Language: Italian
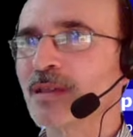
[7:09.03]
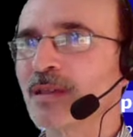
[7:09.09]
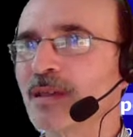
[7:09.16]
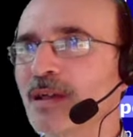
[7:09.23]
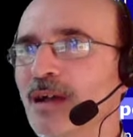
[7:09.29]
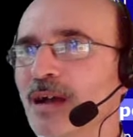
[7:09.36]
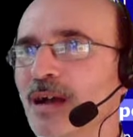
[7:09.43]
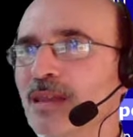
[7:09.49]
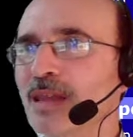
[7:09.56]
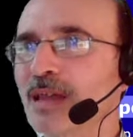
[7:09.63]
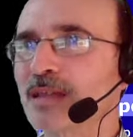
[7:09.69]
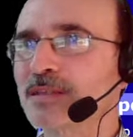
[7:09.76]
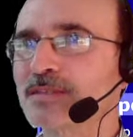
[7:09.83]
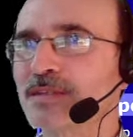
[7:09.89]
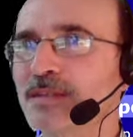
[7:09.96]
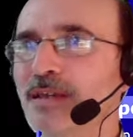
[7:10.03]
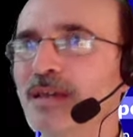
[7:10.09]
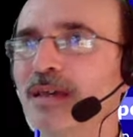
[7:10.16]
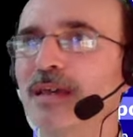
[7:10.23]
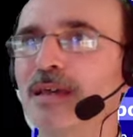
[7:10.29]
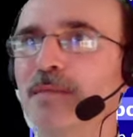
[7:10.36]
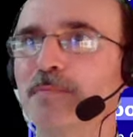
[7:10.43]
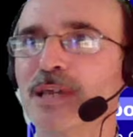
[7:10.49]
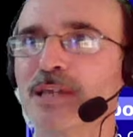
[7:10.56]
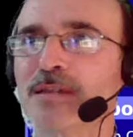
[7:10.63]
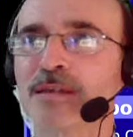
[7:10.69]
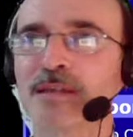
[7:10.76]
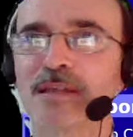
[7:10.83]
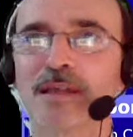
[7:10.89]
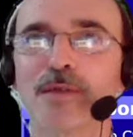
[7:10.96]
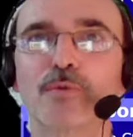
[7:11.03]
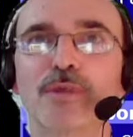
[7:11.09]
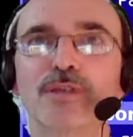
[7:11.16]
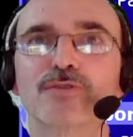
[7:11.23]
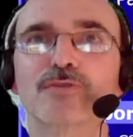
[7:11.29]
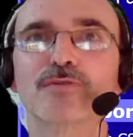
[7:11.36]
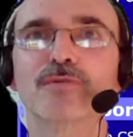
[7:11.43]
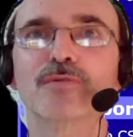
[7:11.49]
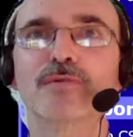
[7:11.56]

Alexi Eben, che qui su